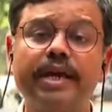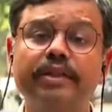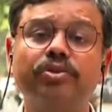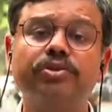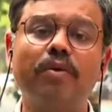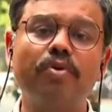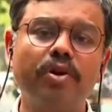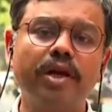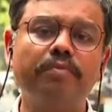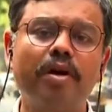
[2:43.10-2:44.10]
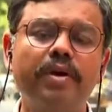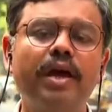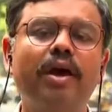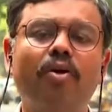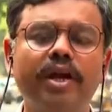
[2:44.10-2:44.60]
কিন্তু সামগ্রিকভাবে
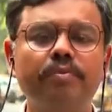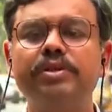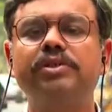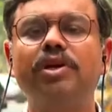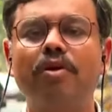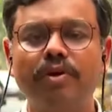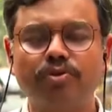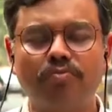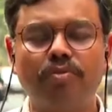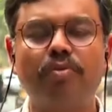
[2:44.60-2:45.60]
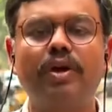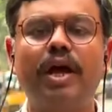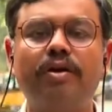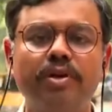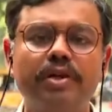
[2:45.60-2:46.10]
অনেক বৃষ্টি হওয়ার সম্ভাবনা
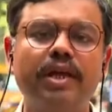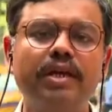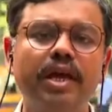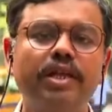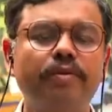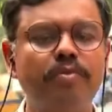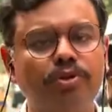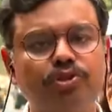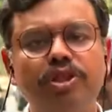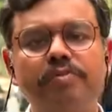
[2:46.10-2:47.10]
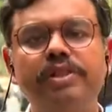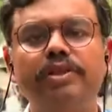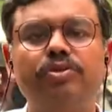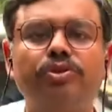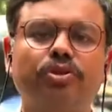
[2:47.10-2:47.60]
এখনই নেই তবে
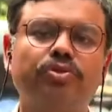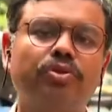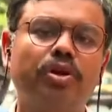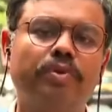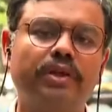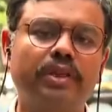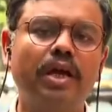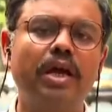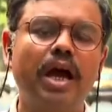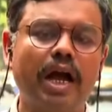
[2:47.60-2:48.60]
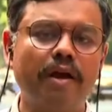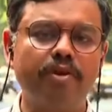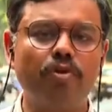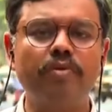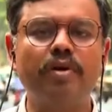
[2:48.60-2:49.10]
মৎস্যজীবীদের জন্য সতর্কবার্তা
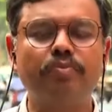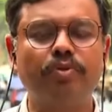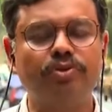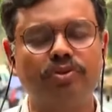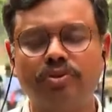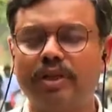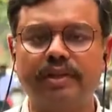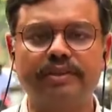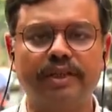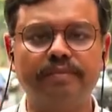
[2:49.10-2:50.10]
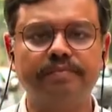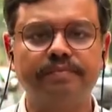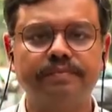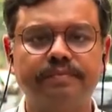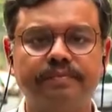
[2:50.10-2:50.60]
আগামী রবিবার পর্যন্ত থাকছে
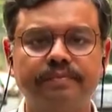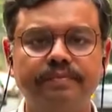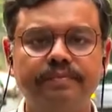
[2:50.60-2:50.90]
ধন্যবাদ